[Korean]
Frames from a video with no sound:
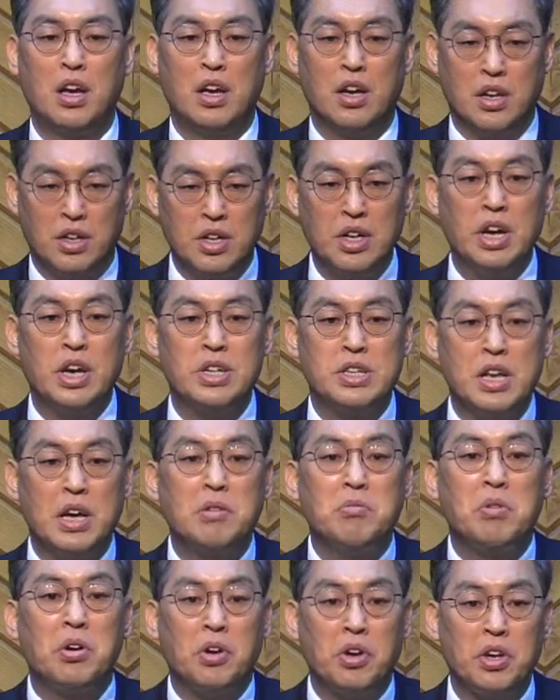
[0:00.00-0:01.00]
그의
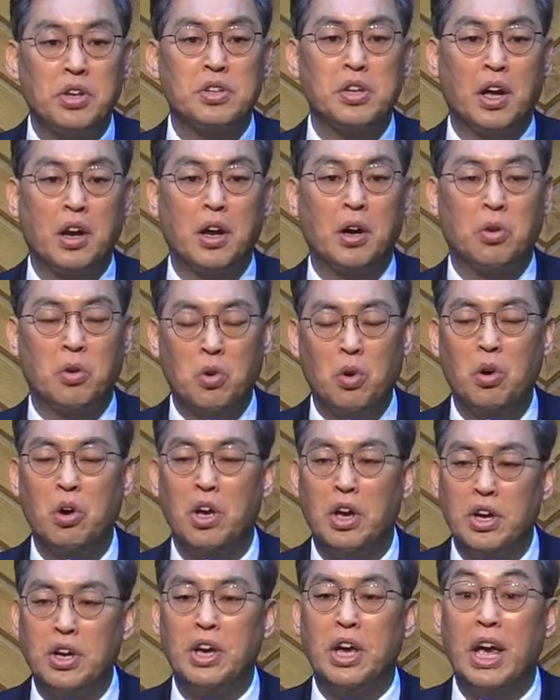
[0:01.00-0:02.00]
생명이 살았고
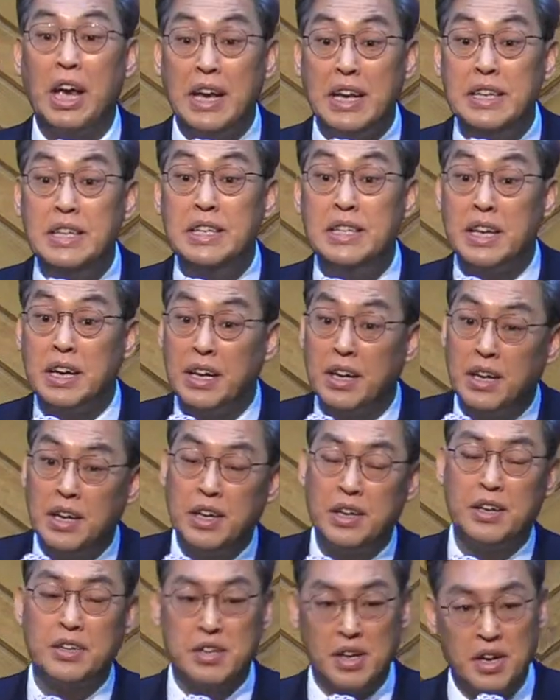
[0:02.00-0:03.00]
그의 인생이
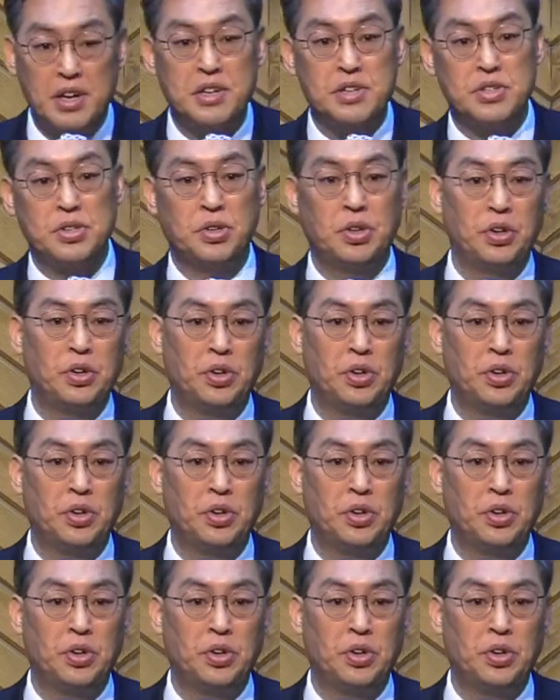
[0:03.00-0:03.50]
살았어요.